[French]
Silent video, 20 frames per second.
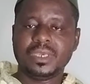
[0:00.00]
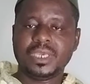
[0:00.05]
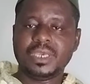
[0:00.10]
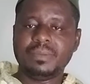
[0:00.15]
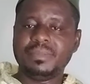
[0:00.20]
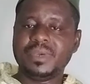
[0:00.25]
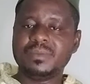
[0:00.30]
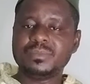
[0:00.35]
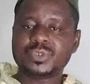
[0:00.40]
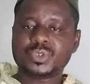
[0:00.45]

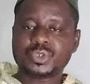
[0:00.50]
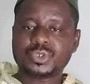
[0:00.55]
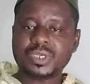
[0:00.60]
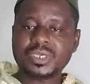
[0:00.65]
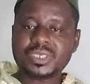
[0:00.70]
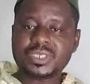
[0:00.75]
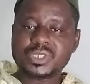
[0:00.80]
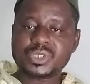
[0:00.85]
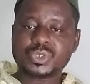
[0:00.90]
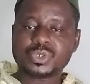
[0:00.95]
et même
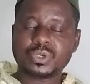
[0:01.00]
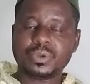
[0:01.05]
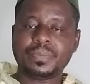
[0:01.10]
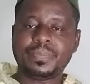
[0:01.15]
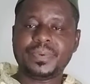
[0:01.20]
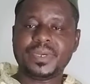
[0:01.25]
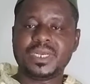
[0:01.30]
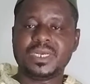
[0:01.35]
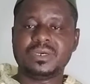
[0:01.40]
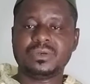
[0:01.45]
ceux qui ne sont
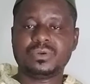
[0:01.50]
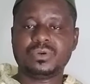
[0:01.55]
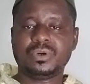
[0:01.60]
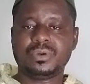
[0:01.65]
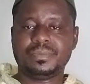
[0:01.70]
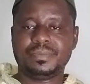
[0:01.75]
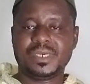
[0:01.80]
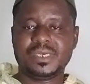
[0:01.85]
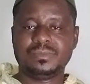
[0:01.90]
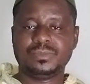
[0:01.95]
pas
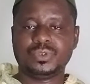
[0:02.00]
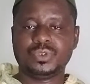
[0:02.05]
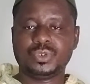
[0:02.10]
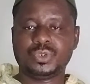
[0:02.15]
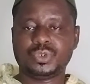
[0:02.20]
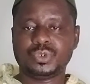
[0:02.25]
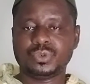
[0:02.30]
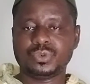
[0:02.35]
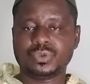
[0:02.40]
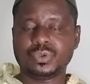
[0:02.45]
encore membres de
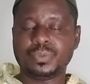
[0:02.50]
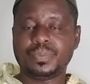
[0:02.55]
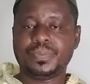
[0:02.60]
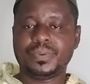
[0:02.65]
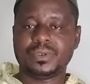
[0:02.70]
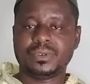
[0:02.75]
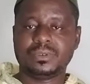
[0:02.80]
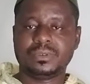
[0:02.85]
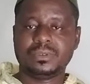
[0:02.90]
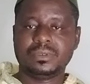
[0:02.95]
ce groupe,